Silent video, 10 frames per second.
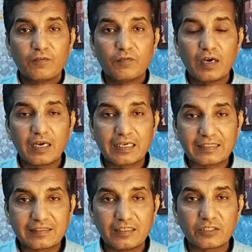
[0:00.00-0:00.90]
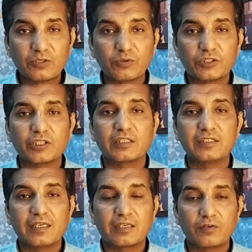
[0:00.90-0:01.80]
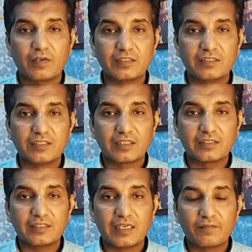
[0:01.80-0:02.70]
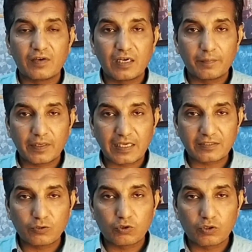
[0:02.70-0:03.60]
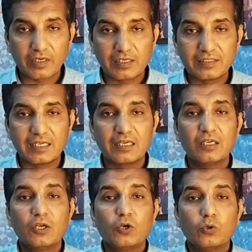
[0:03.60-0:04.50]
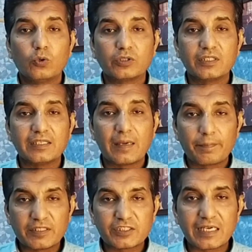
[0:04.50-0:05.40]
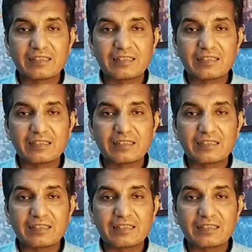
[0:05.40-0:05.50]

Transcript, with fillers: वहाँ कैसे लड़कियों की शादियाँ करवा दी जाती हैं वहाँ पर कैसे हुक्मरानियाँ होती हैं पंचायत